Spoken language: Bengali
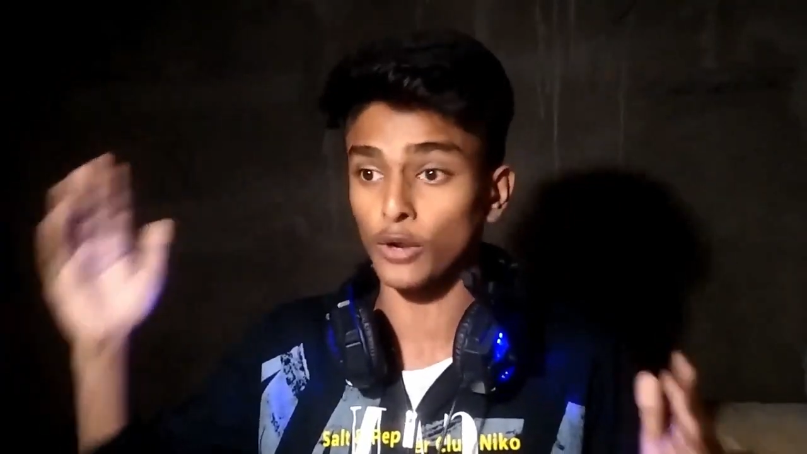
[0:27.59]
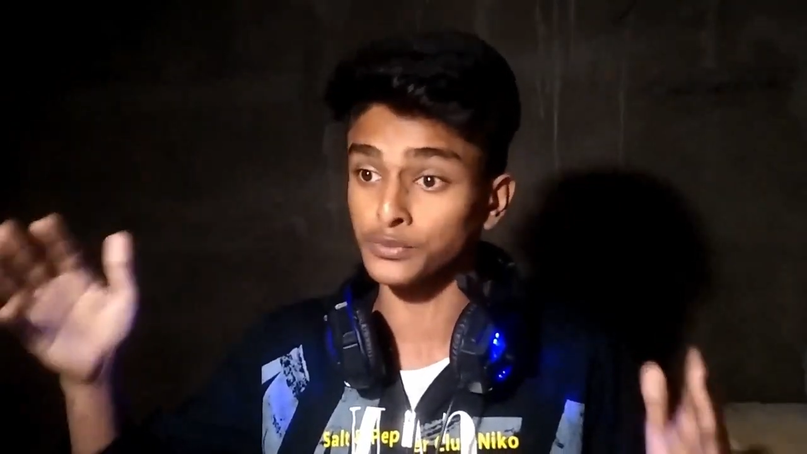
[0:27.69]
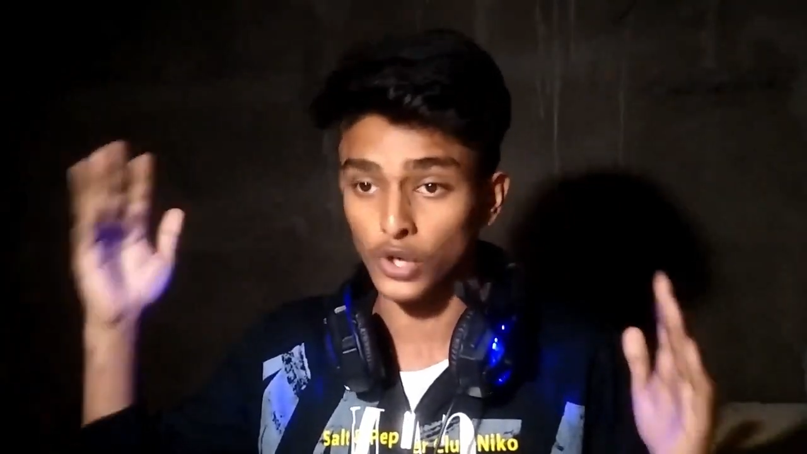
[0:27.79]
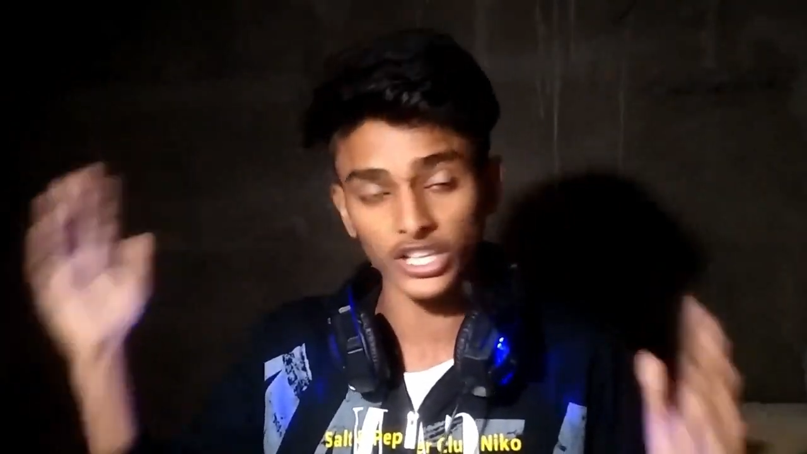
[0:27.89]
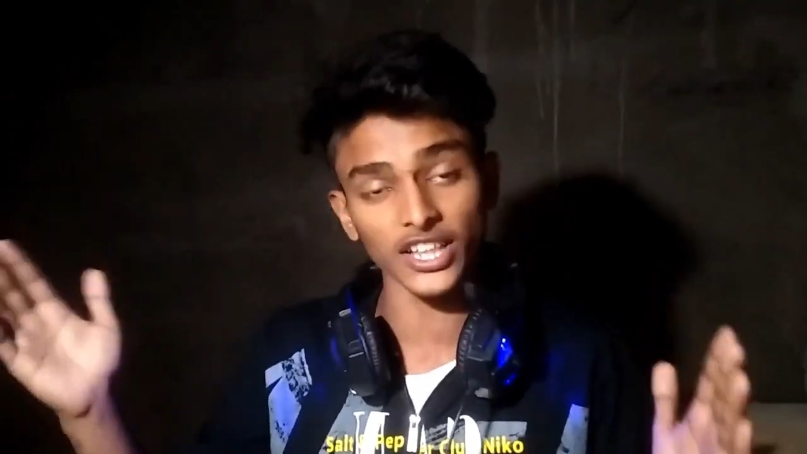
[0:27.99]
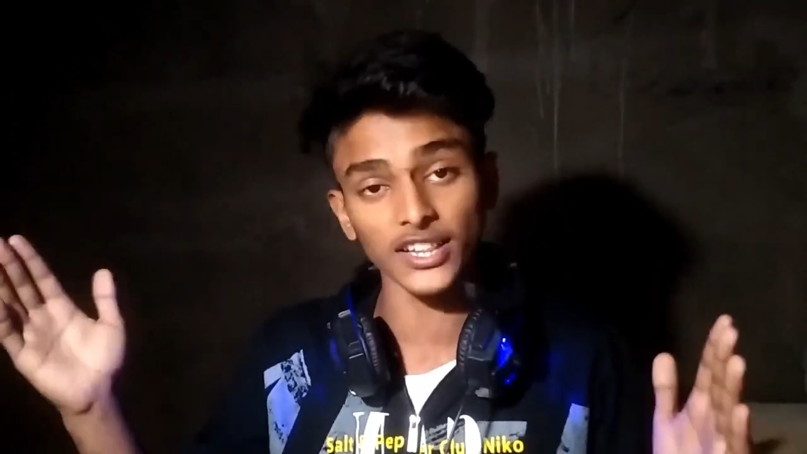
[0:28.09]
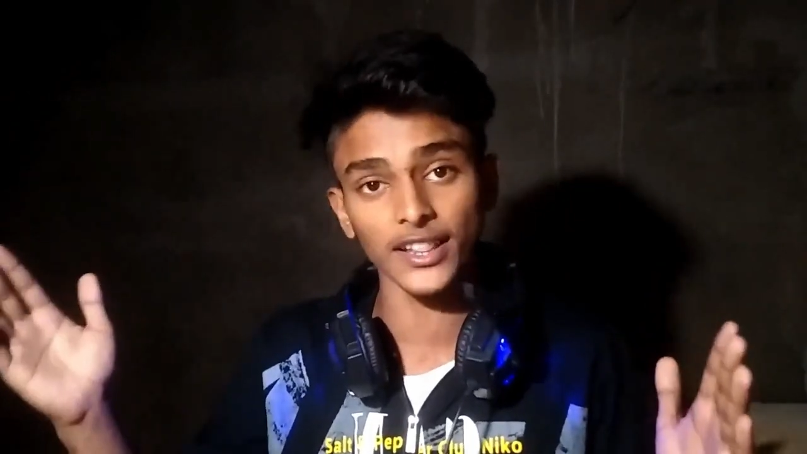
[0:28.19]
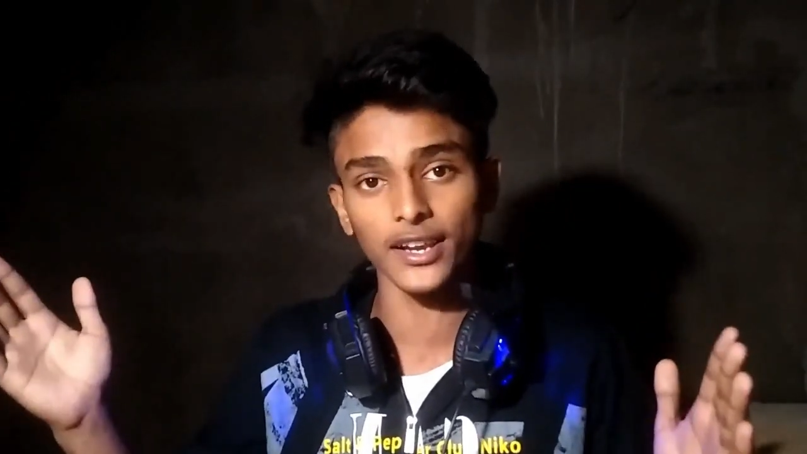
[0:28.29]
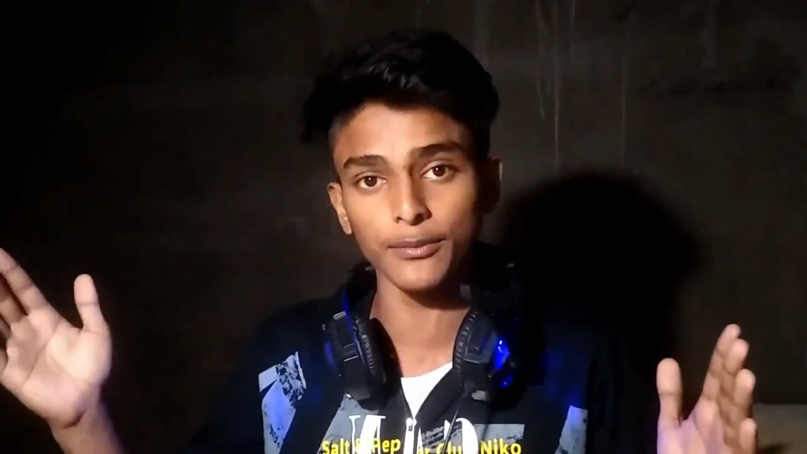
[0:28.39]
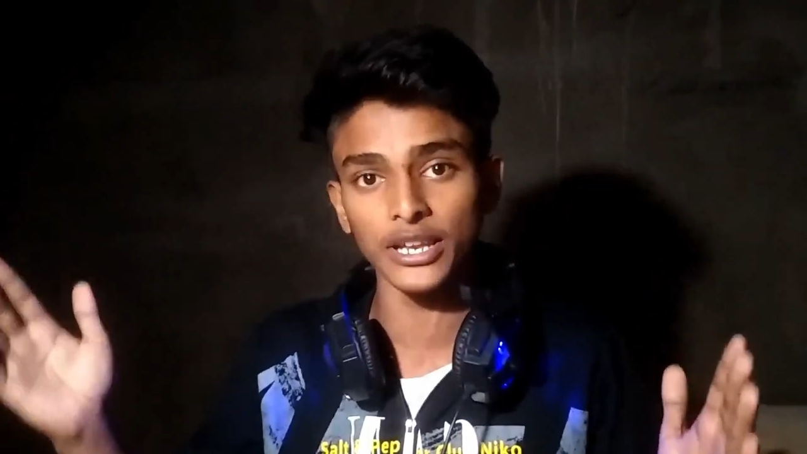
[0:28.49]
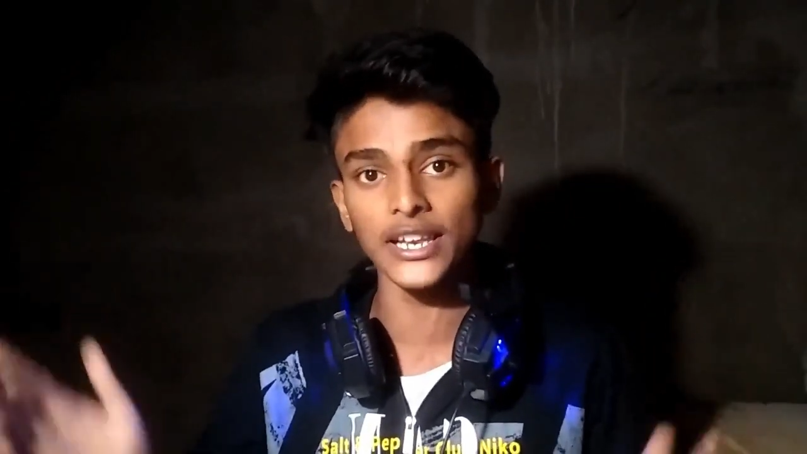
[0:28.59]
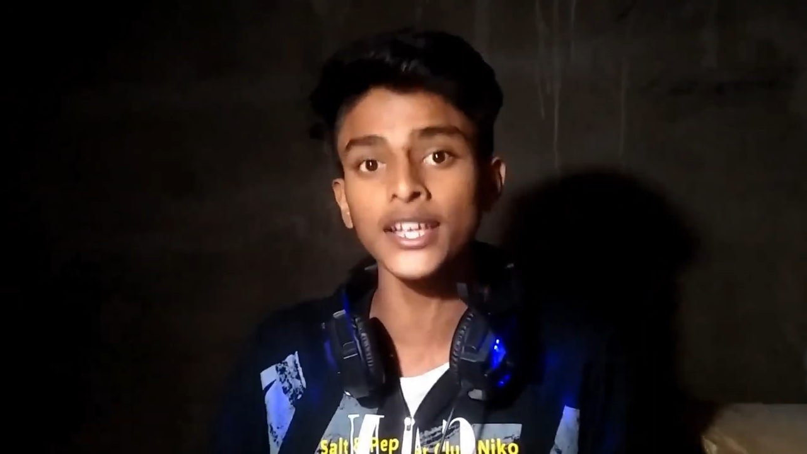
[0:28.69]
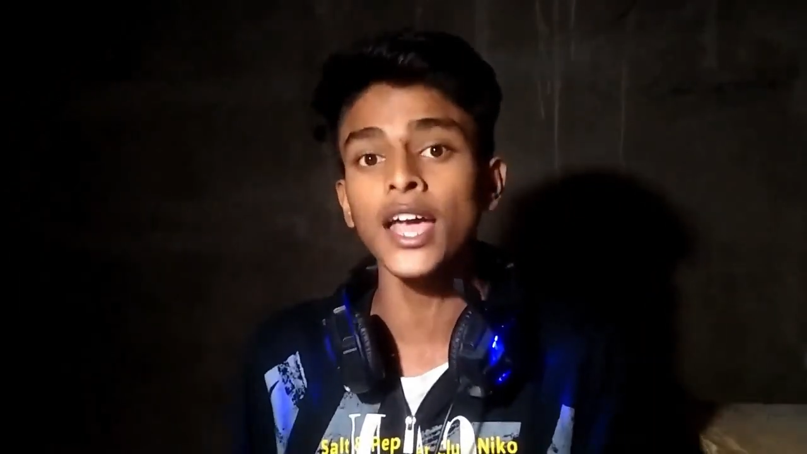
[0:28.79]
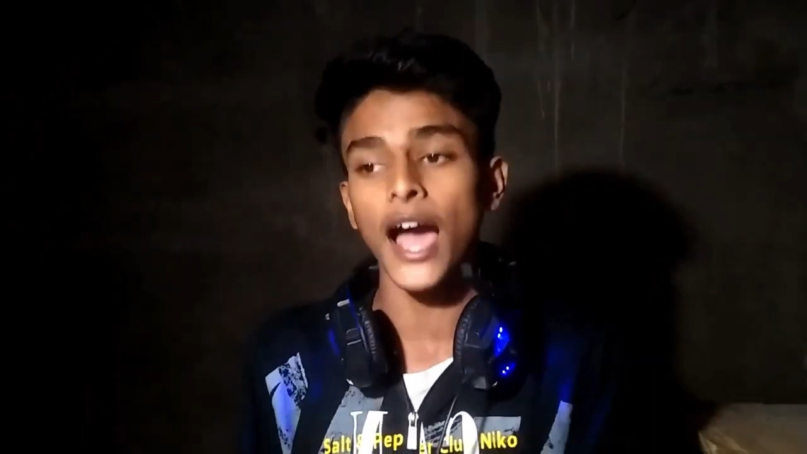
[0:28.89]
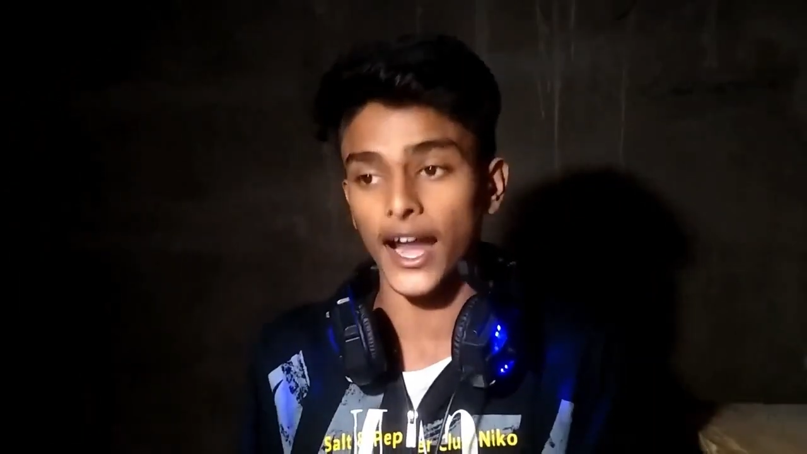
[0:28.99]
সব শয়তানদেরই
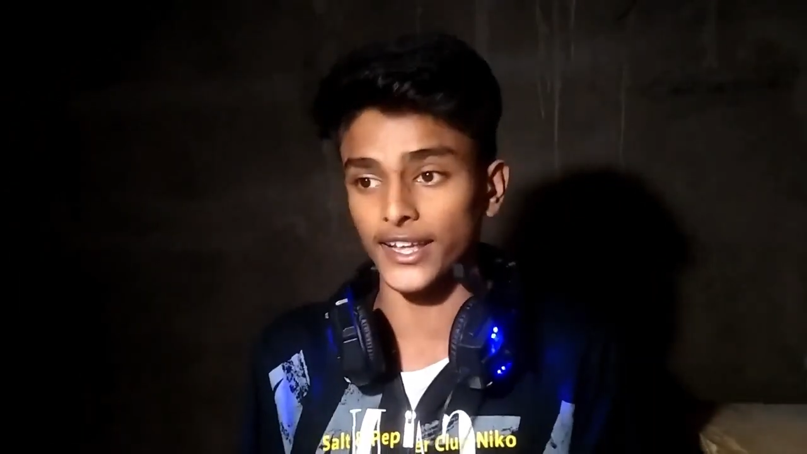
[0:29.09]
বিল্ডিং